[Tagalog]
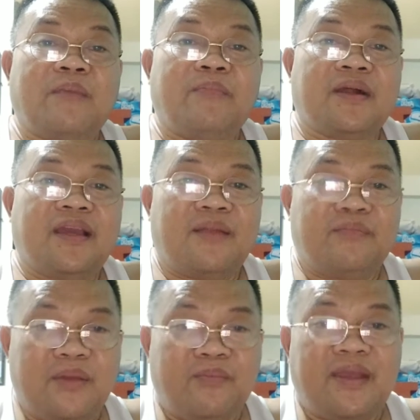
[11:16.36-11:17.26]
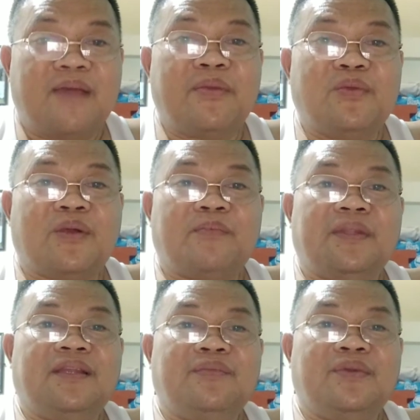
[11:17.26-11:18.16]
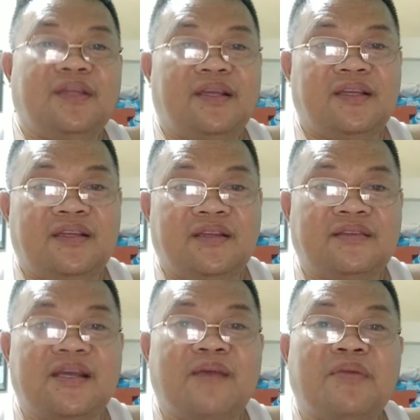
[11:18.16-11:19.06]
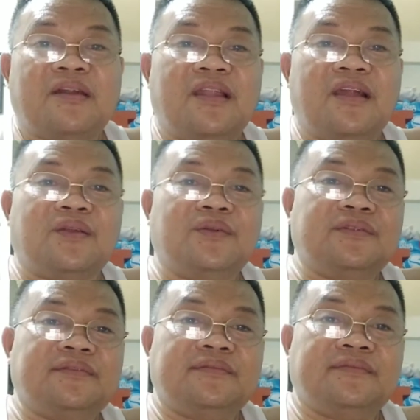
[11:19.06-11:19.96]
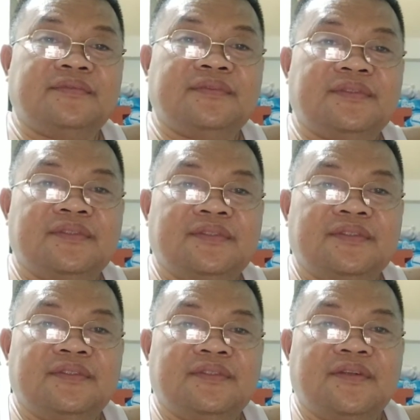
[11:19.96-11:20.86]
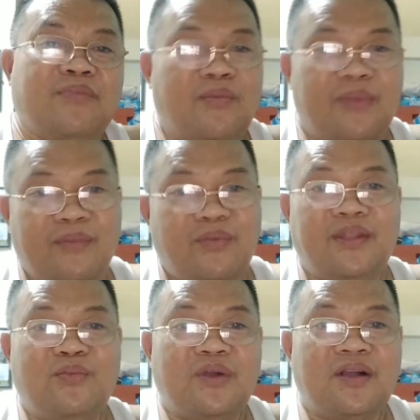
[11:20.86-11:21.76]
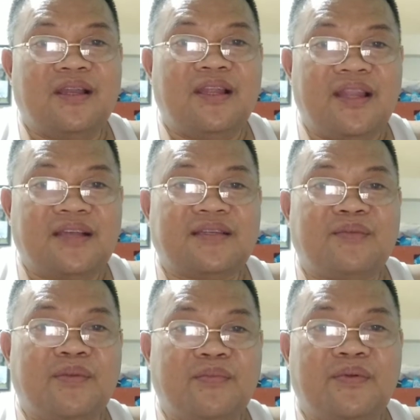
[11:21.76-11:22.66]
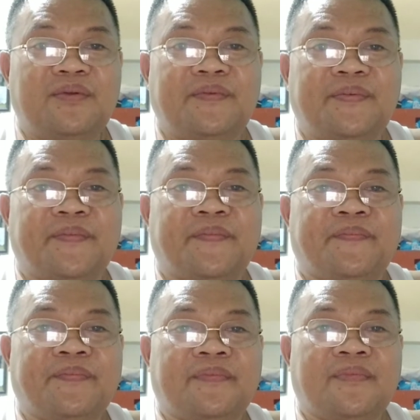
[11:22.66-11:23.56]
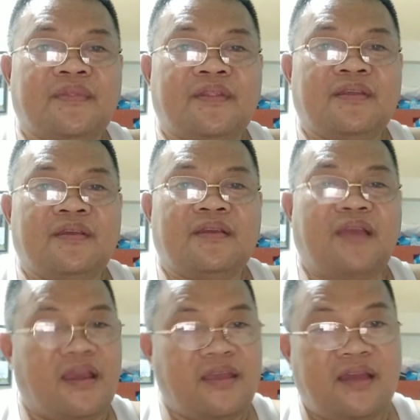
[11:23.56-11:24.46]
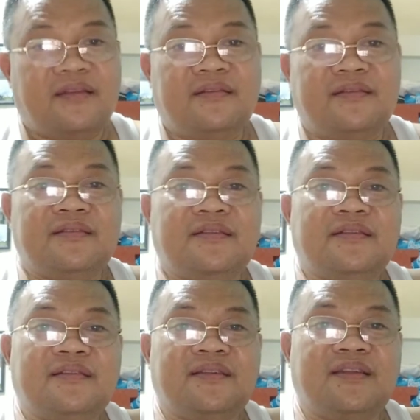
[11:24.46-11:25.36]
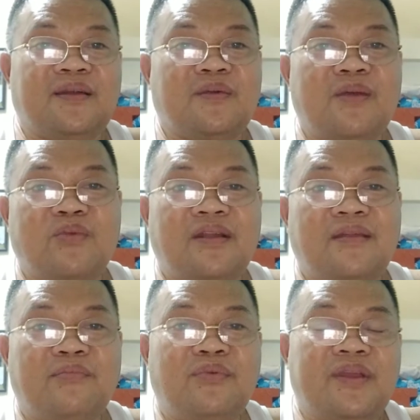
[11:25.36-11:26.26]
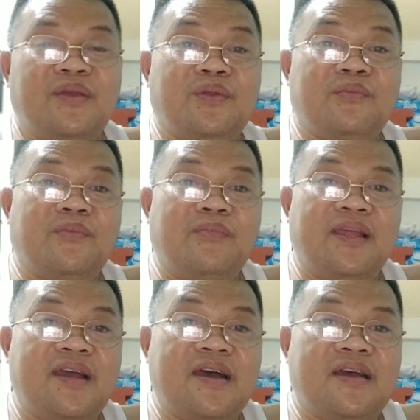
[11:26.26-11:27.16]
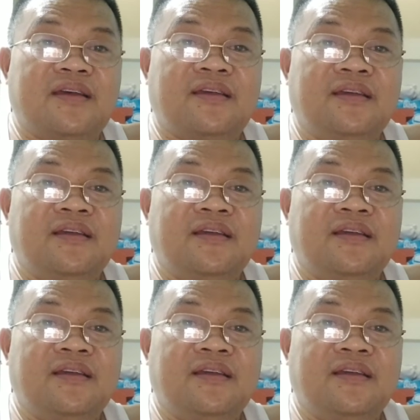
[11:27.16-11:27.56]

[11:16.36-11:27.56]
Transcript: magpapakahirap din mayaman yung kapatid mo di sama ka na lang doon yung problema hindi mo nga kilala sabi mo kaya yan ginagawa mo anak buhay ngayon ng Biblia